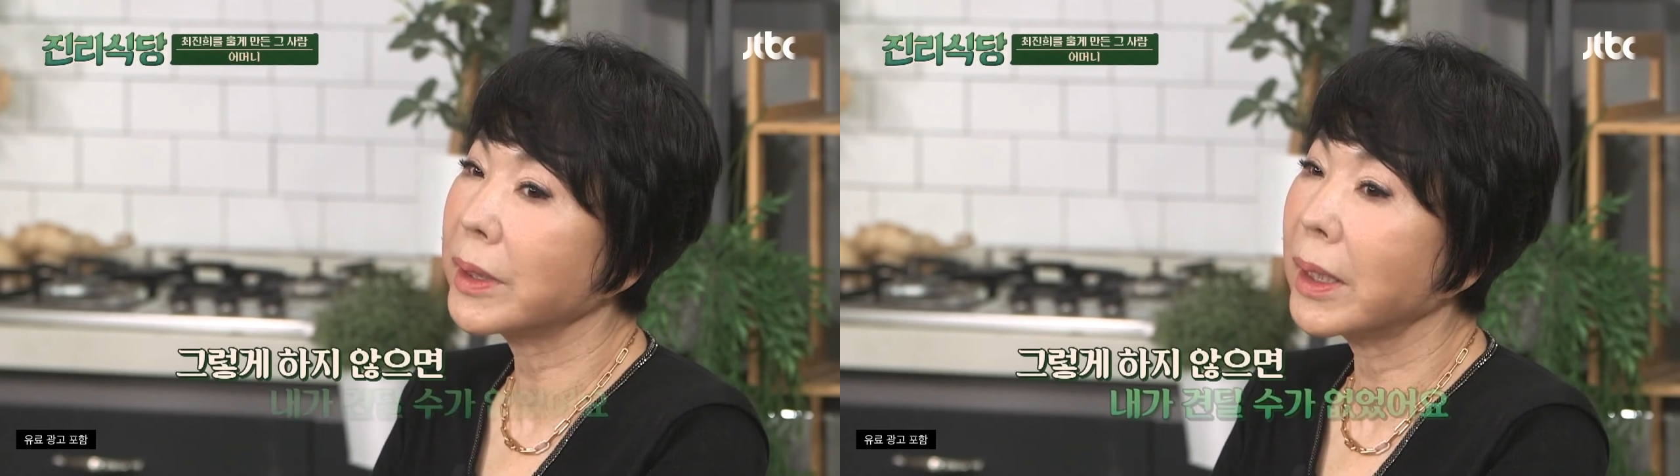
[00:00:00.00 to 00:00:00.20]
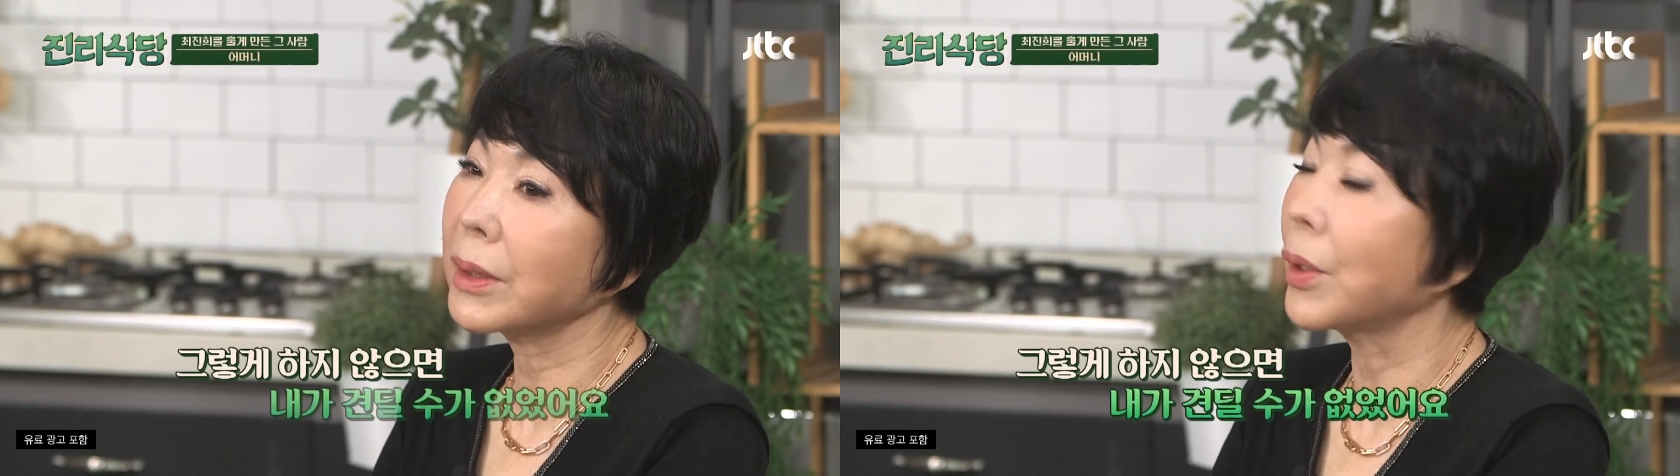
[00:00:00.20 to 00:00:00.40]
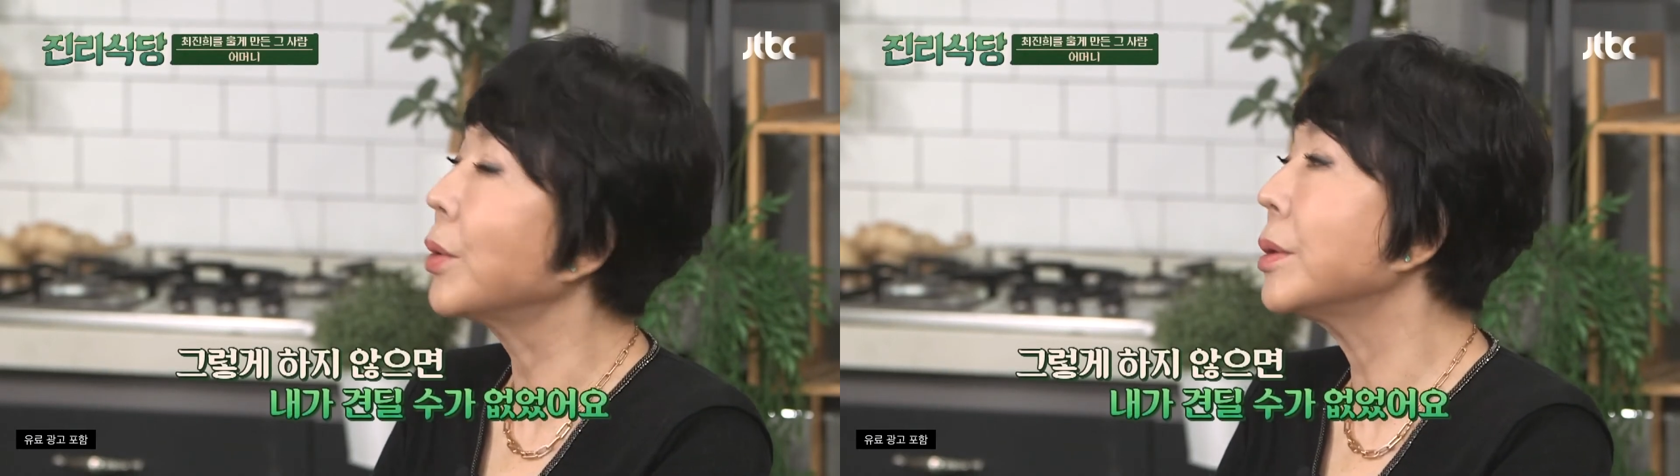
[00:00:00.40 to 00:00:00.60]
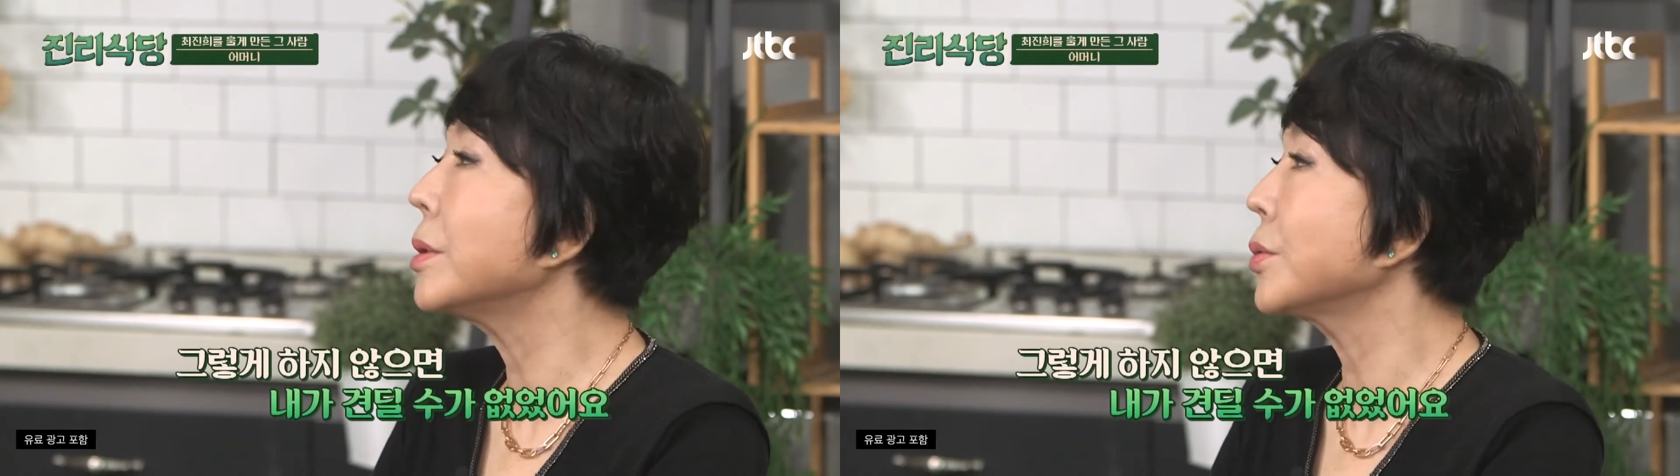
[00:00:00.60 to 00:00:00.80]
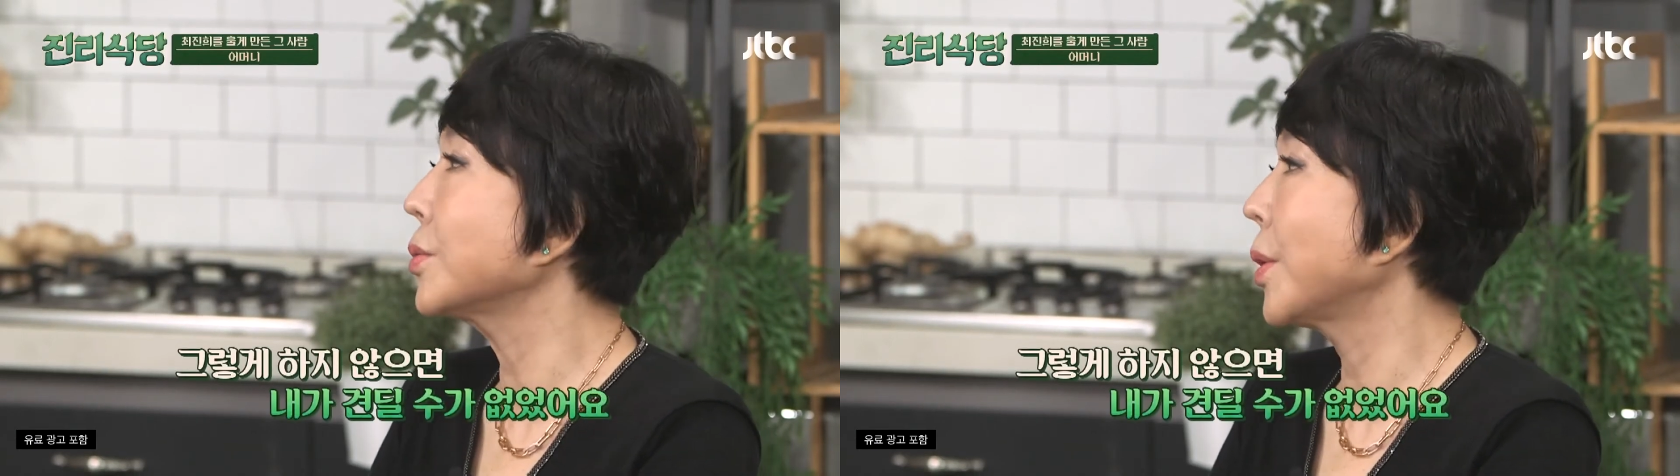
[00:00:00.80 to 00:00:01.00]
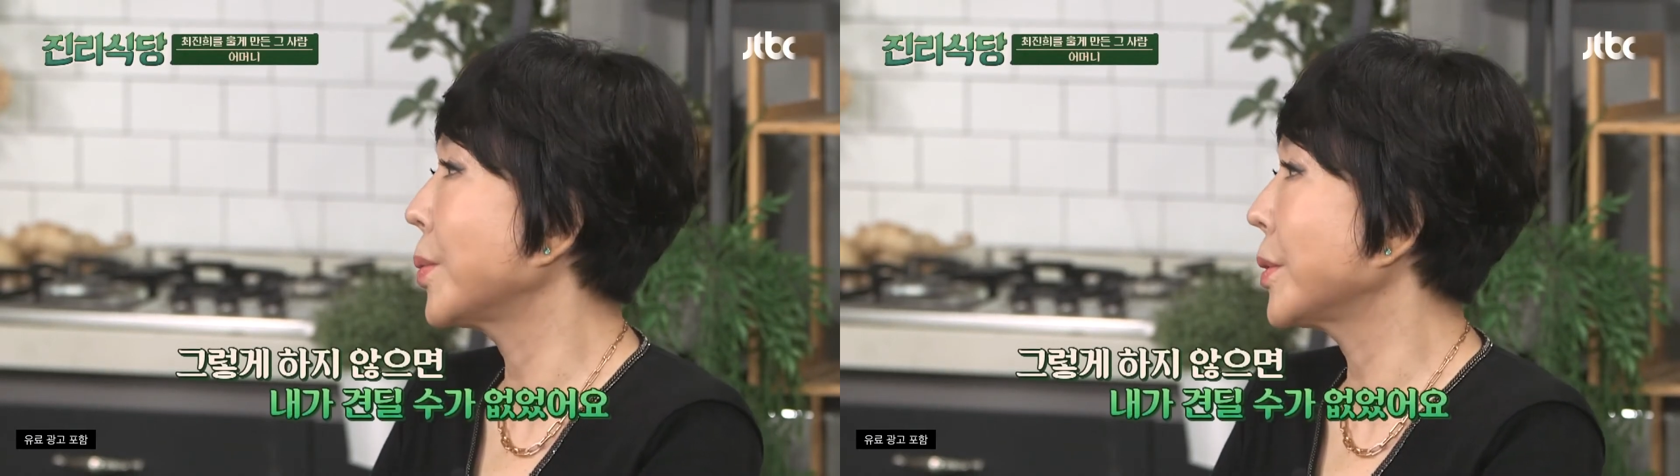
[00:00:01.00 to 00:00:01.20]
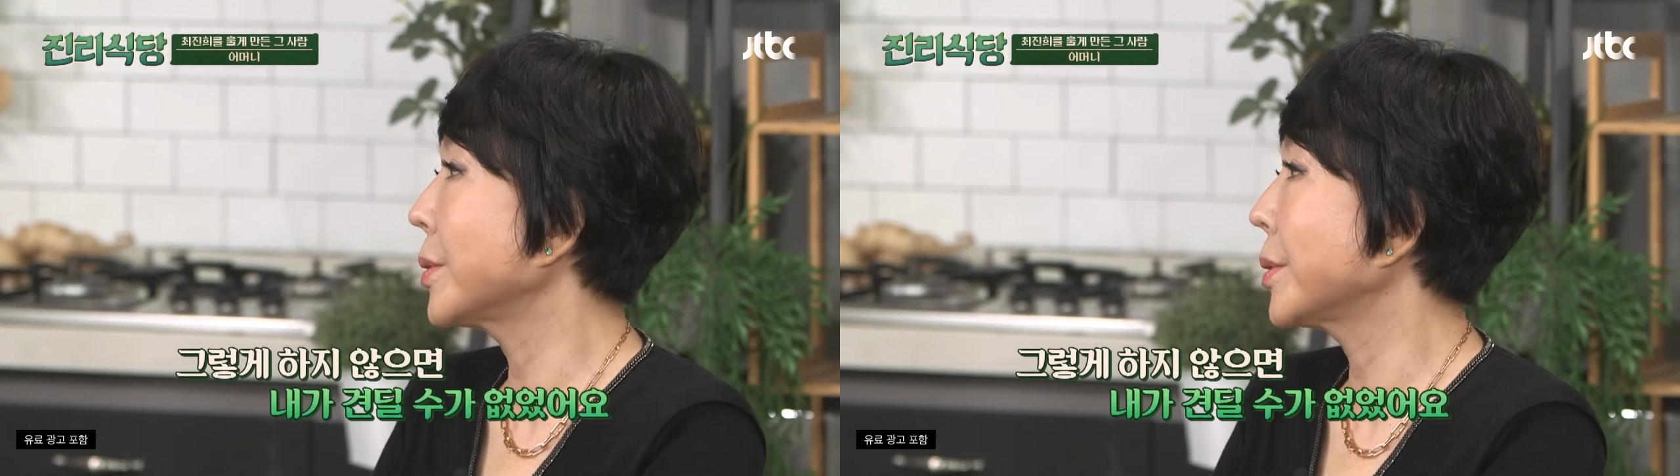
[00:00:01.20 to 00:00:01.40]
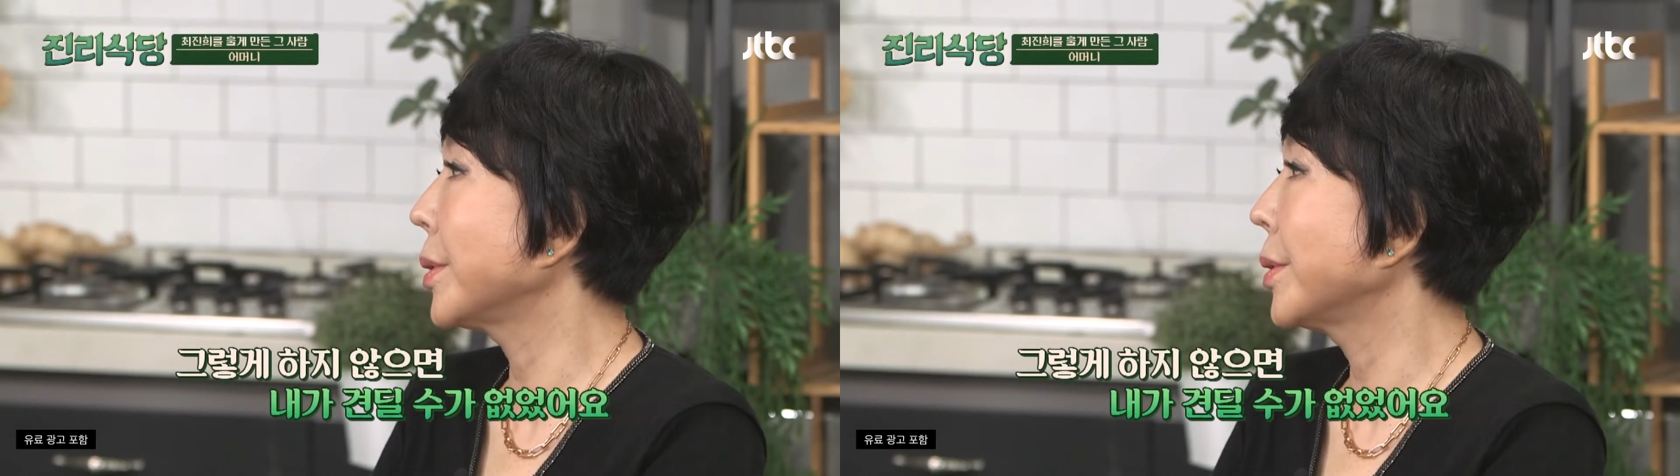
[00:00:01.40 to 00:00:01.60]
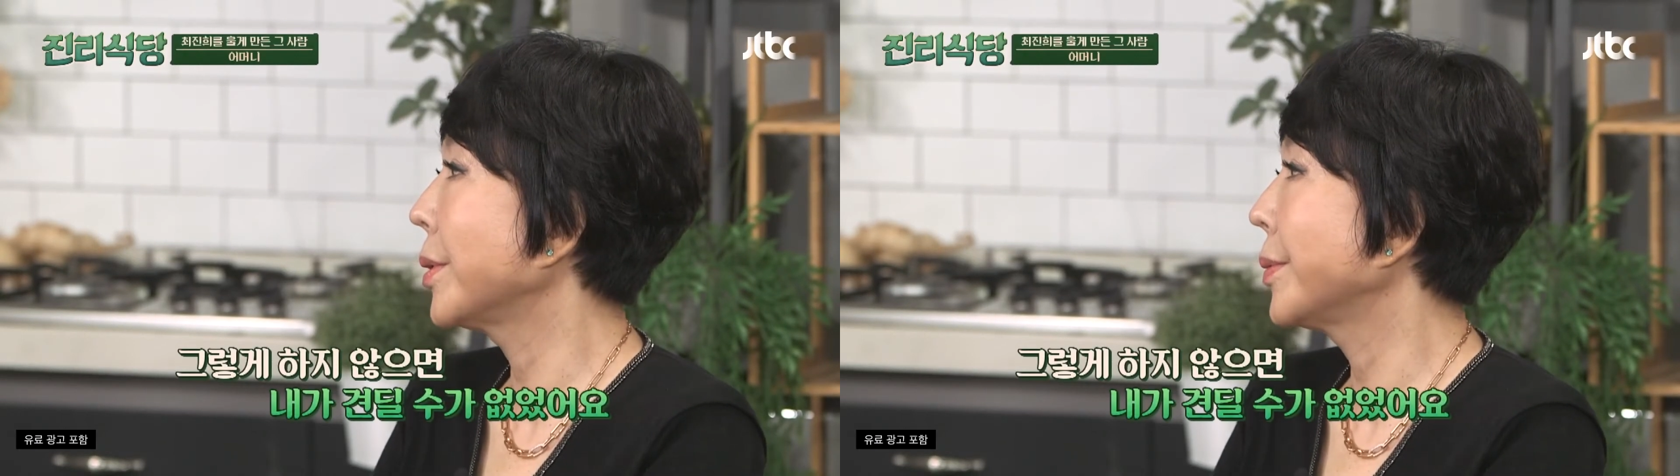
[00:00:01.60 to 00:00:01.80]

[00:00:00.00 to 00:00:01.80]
제가 견딜 수가 없었어요.